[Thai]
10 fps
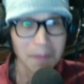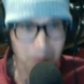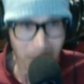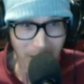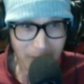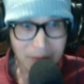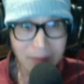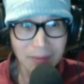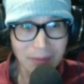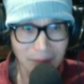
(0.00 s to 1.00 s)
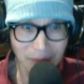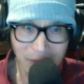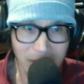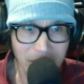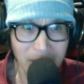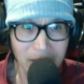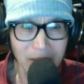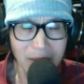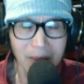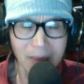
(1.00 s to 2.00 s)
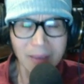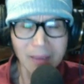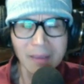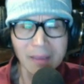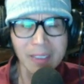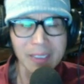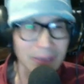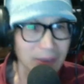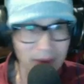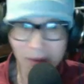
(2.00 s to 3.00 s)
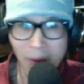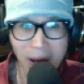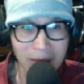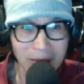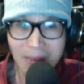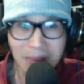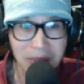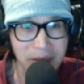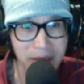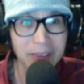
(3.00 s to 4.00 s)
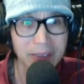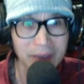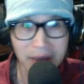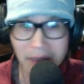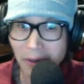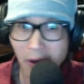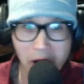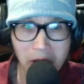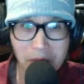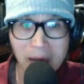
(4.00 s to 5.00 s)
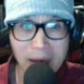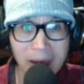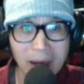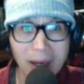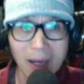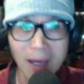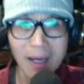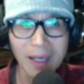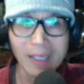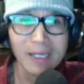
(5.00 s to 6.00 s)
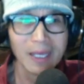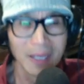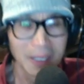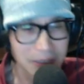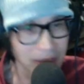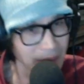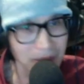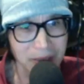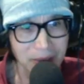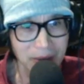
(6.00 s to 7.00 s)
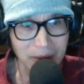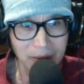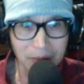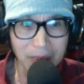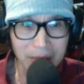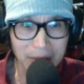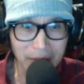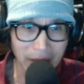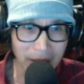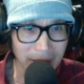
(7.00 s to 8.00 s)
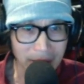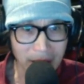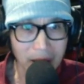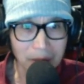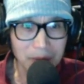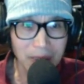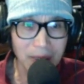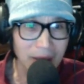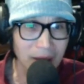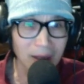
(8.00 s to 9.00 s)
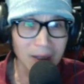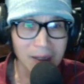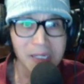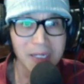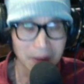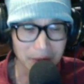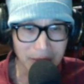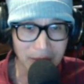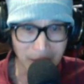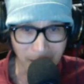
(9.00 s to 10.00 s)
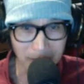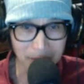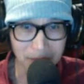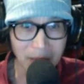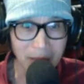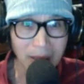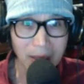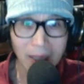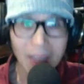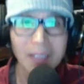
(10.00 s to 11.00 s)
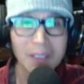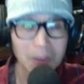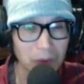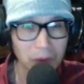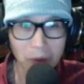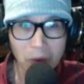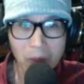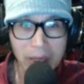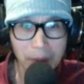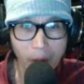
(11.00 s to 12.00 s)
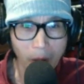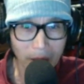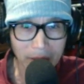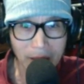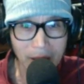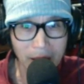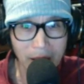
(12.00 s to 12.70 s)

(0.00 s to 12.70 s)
บัดนี้ ถึงวันที่เธอรอมา ฉันจึงมีแต่น้ำตารินหลังมาอวยพรให้